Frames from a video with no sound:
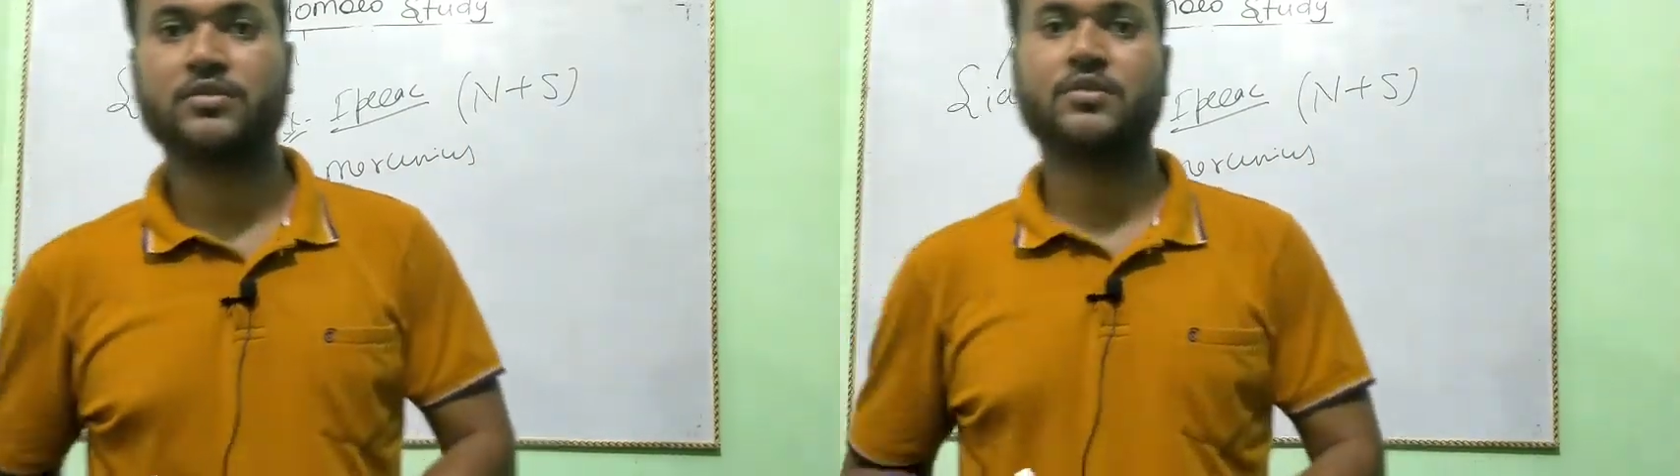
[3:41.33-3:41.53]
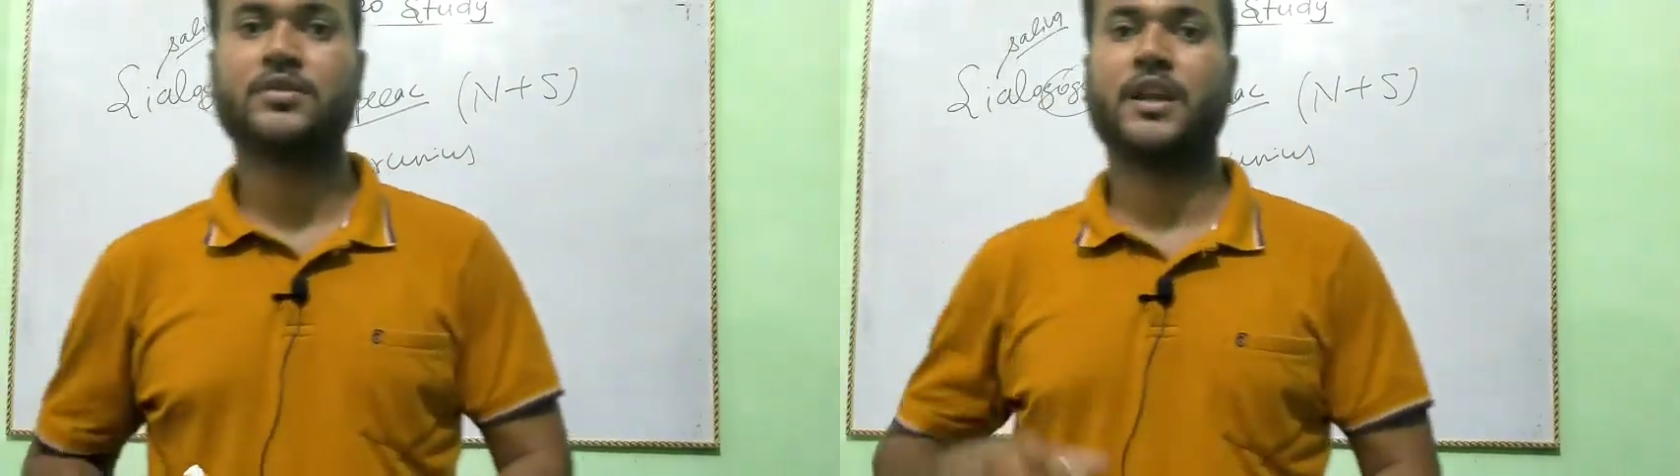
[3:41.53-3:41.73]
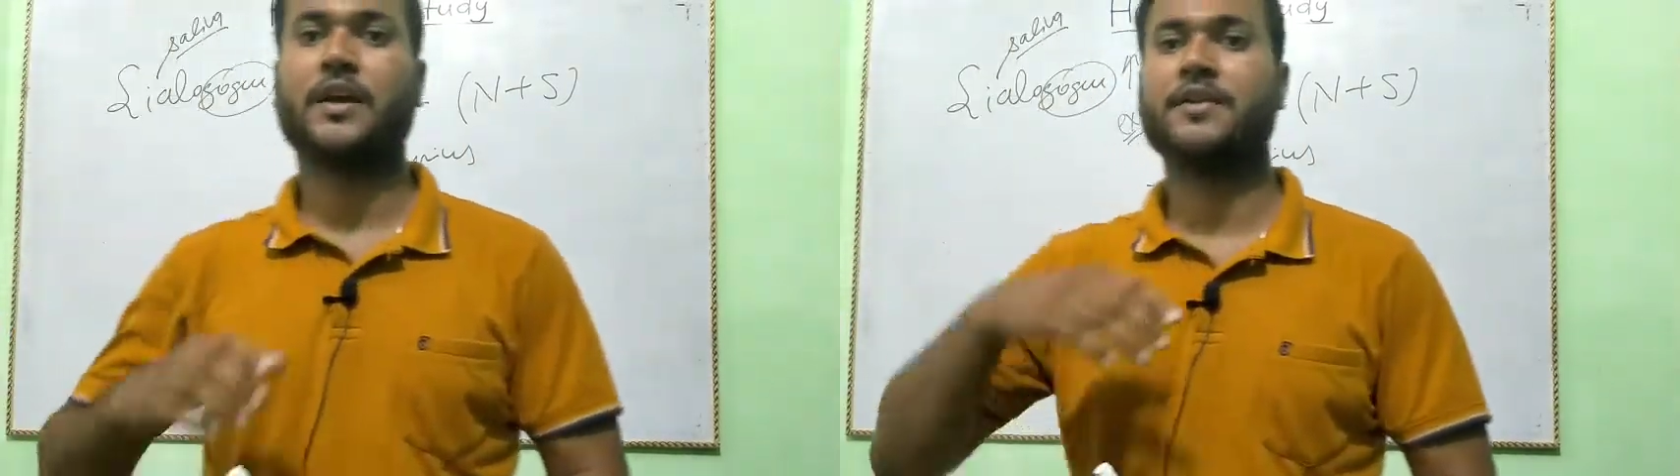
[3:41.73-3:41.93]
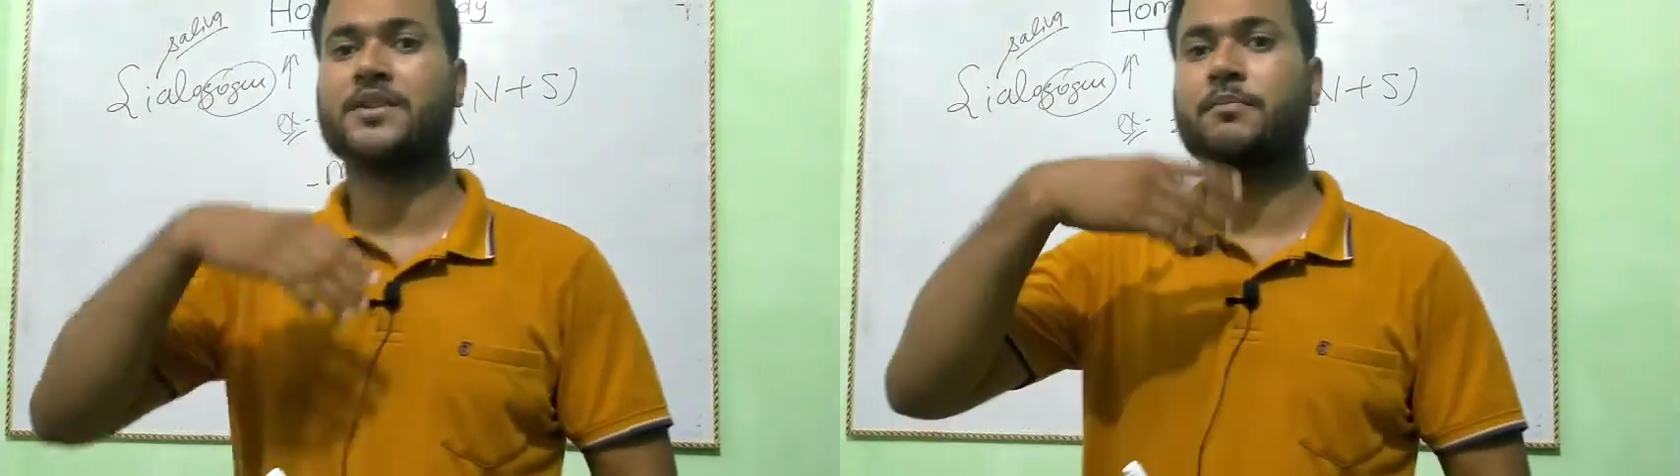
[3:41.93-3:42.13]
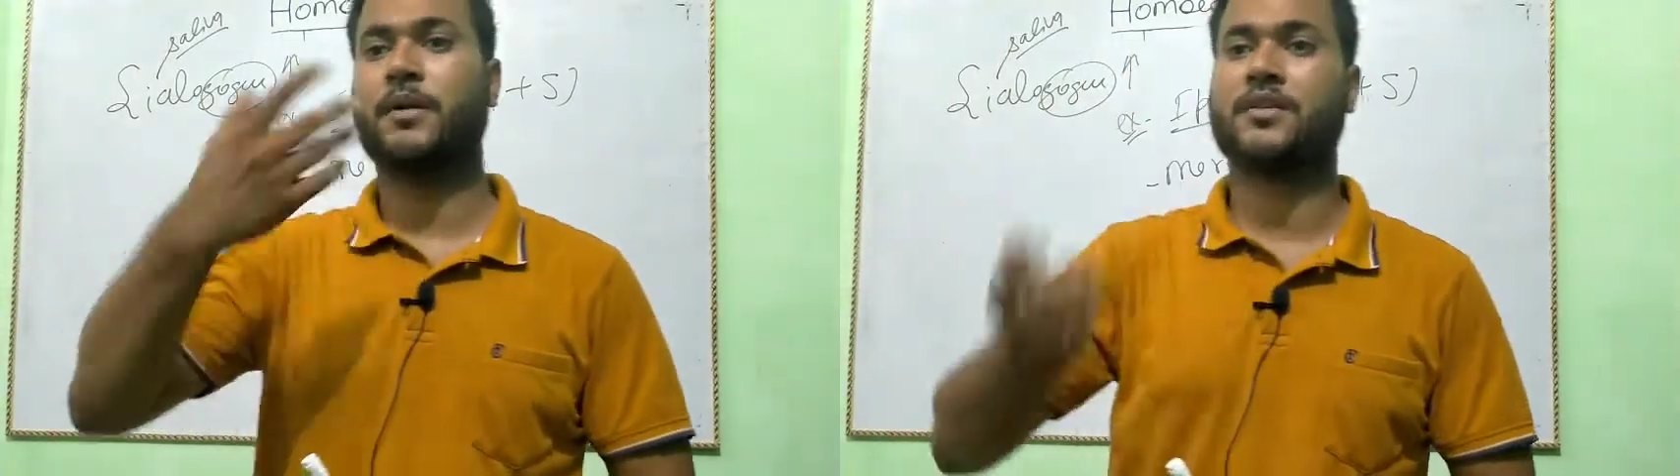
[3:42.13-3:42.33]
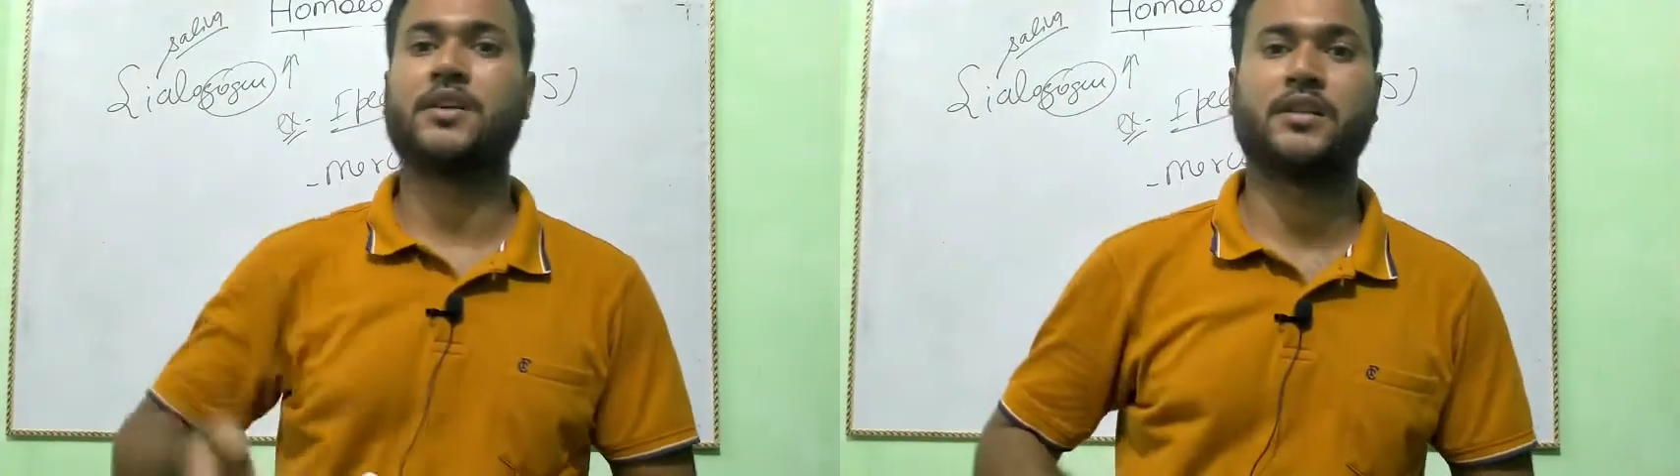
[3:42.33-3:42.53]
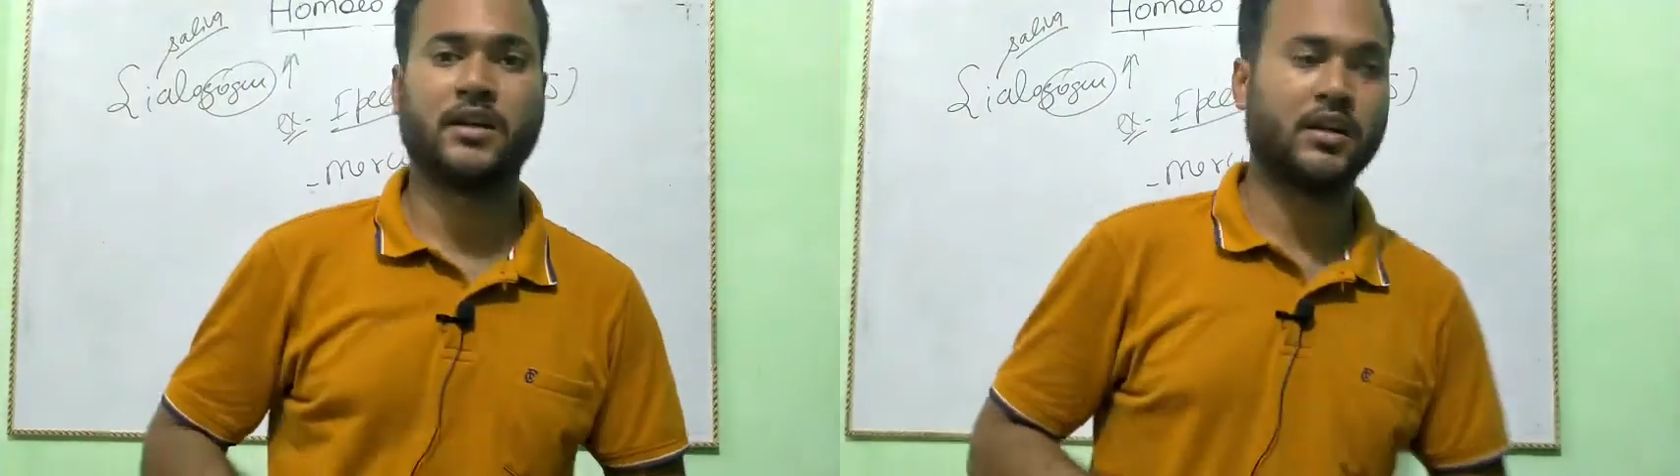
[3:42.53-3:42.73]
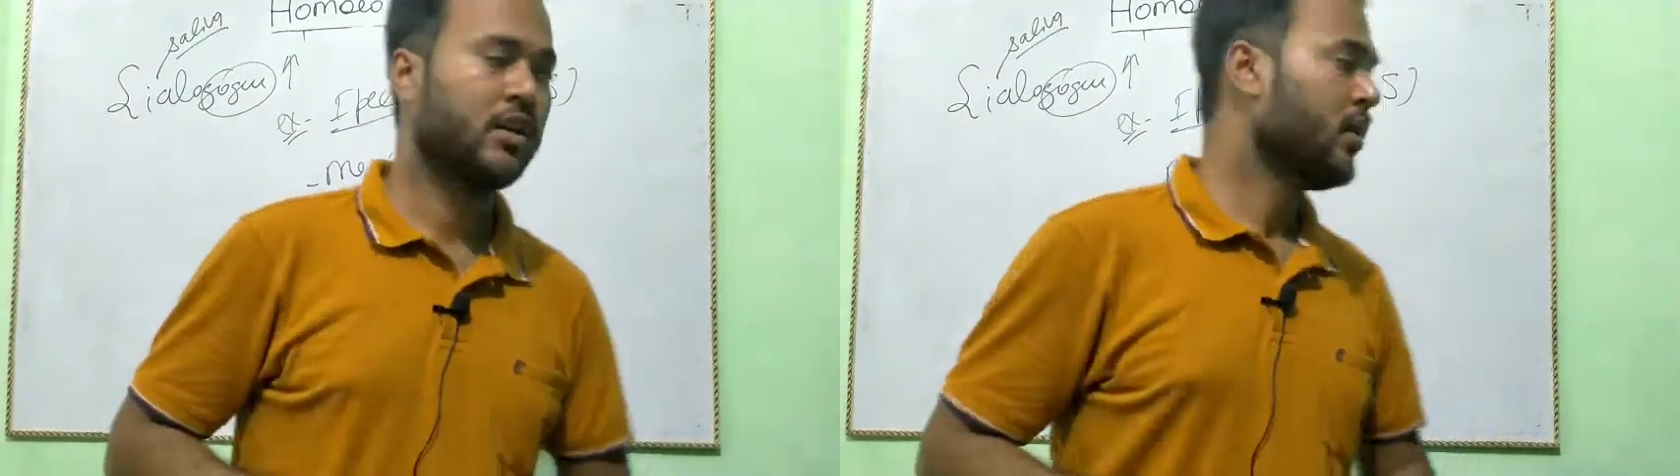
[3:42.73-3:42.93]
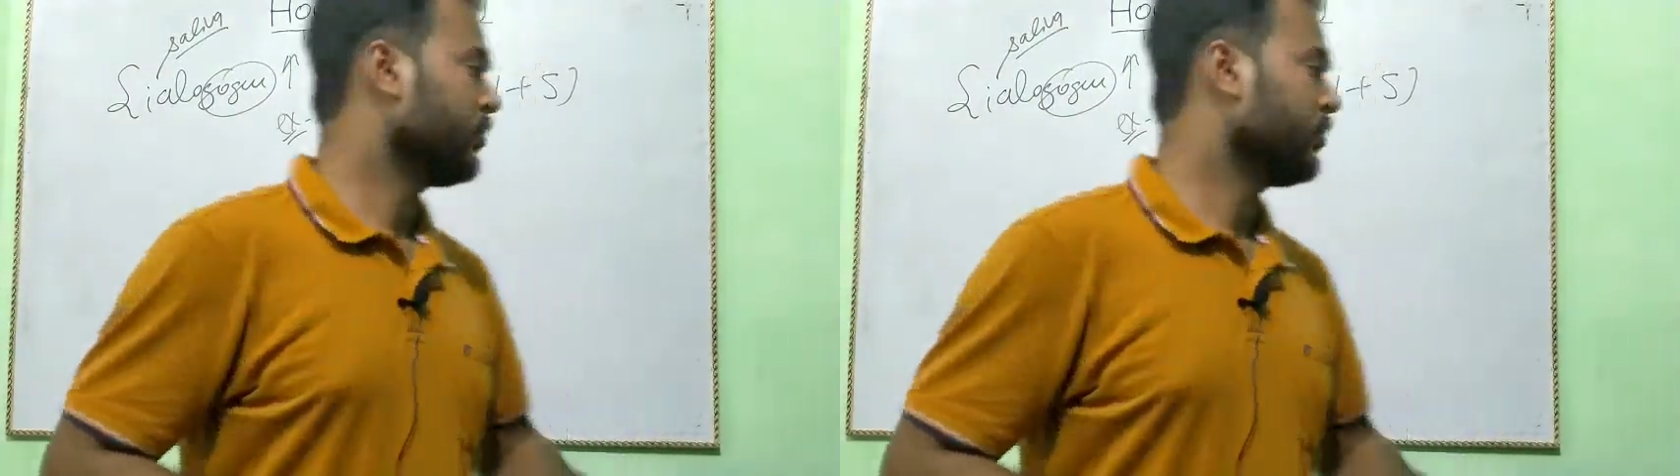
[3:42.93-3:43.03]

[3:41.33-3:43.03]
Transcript: तो उसको सलाइवेशन बढ़ जाता है